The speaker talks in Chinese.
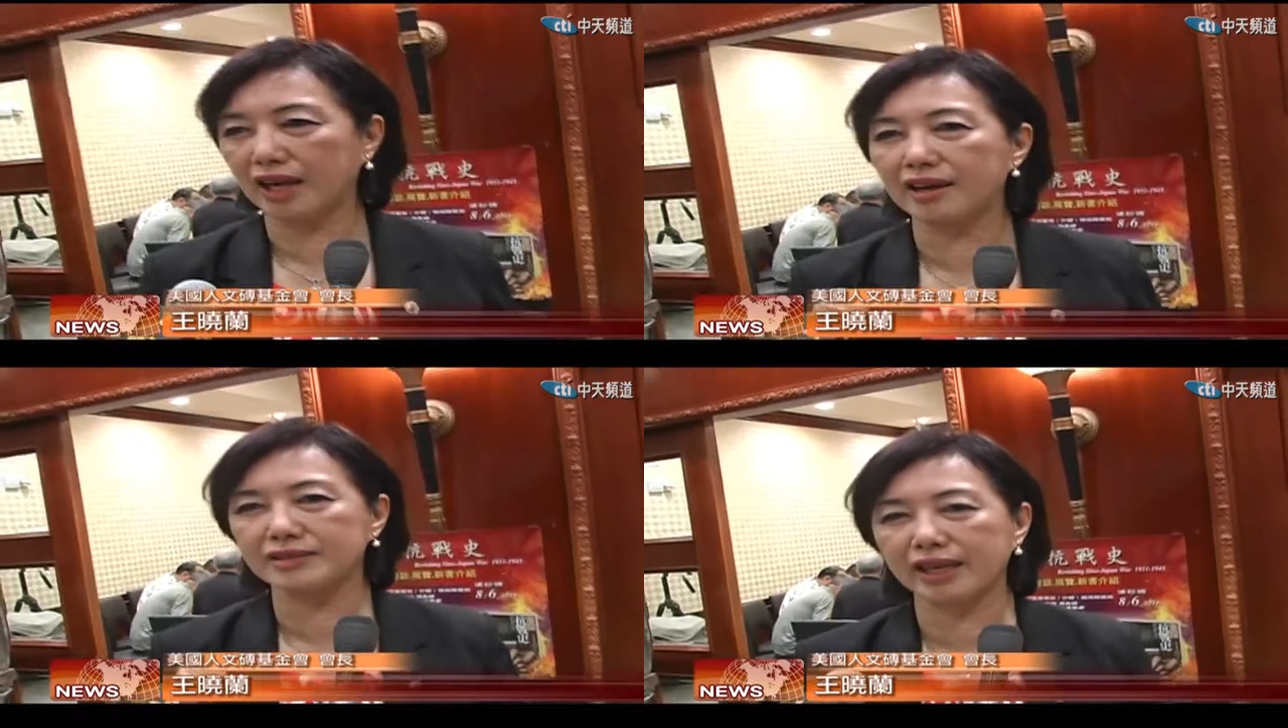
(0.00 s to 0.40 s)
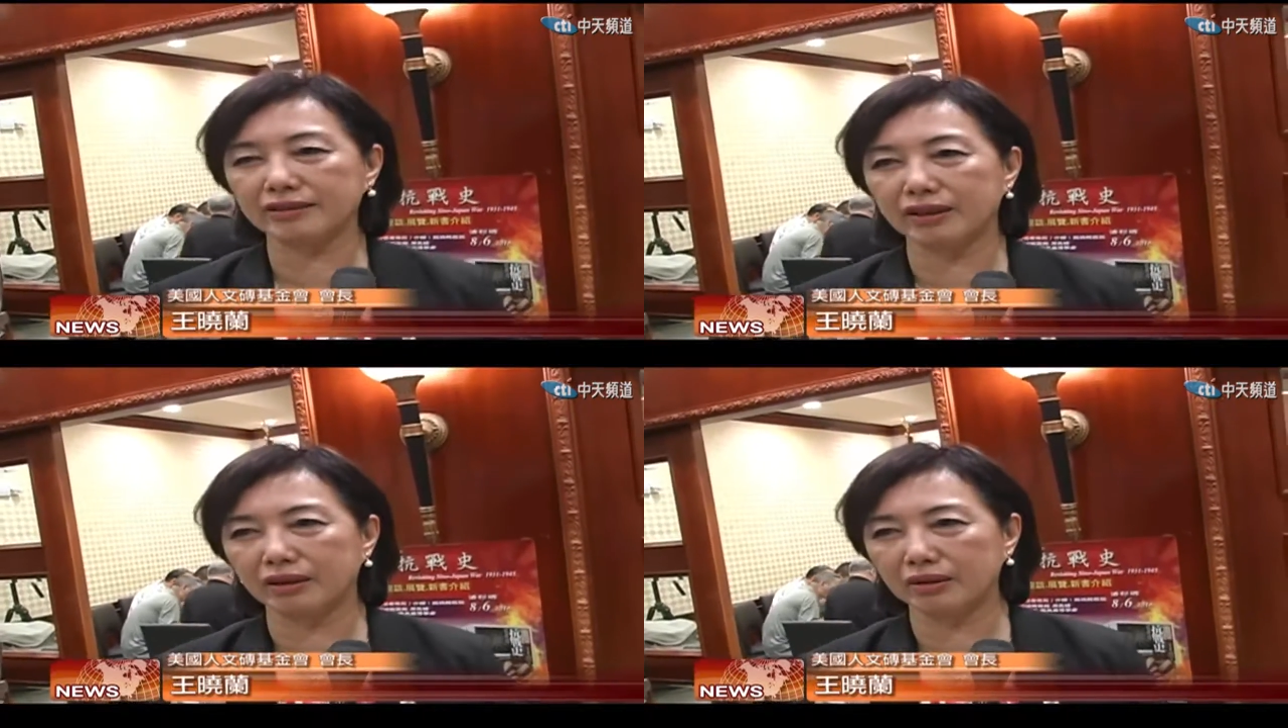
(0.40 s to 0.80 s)
抗
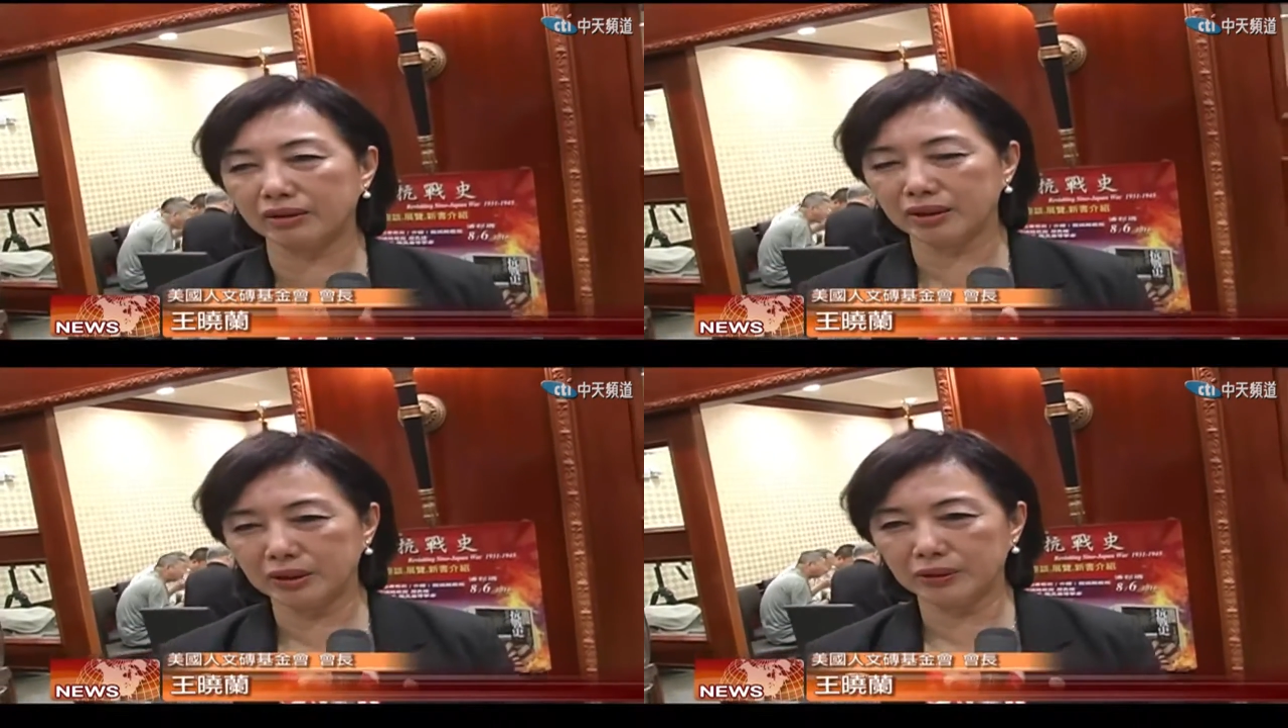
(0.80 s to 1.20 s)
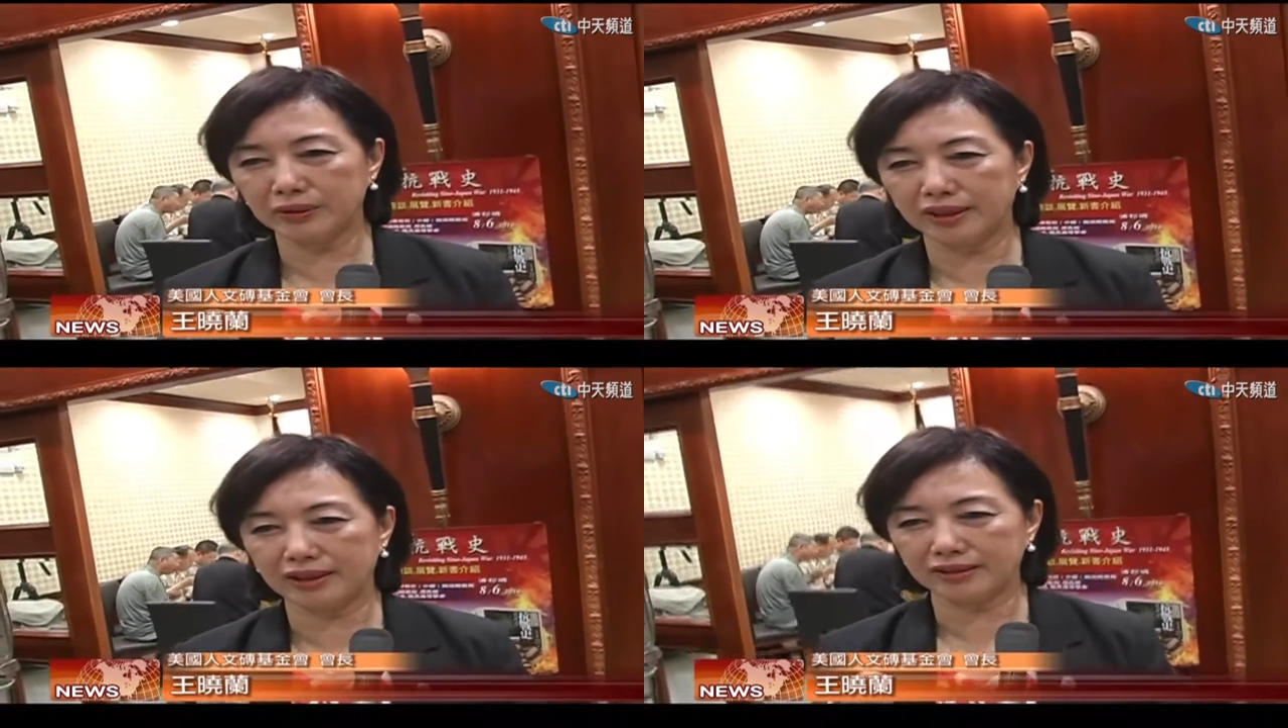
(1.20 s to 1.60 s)
战呢，
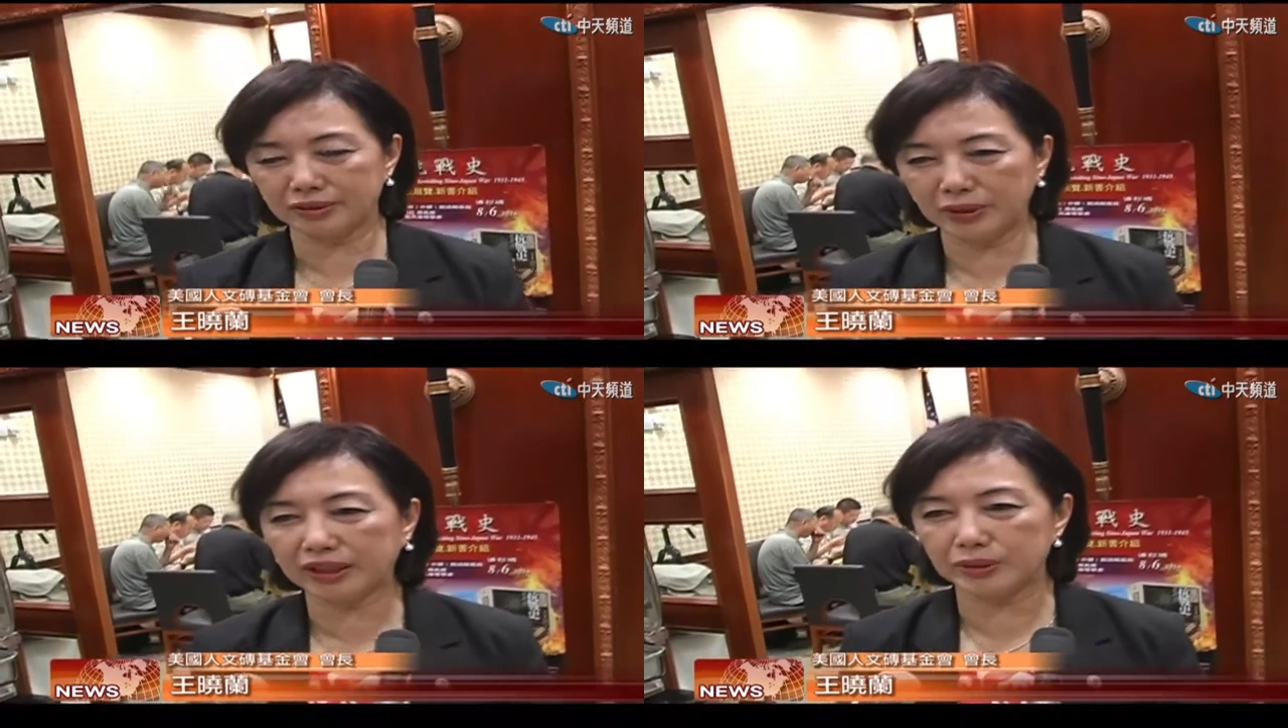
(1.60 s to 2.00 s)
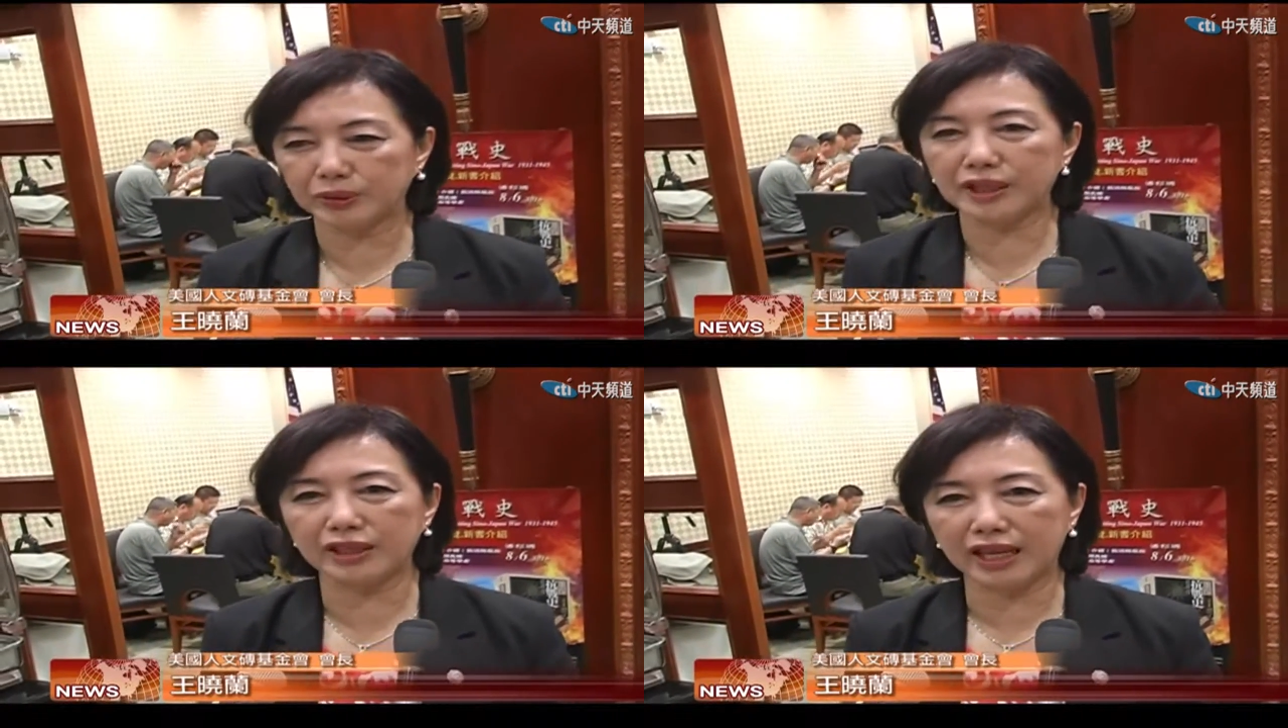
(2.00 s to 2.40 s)
对很多人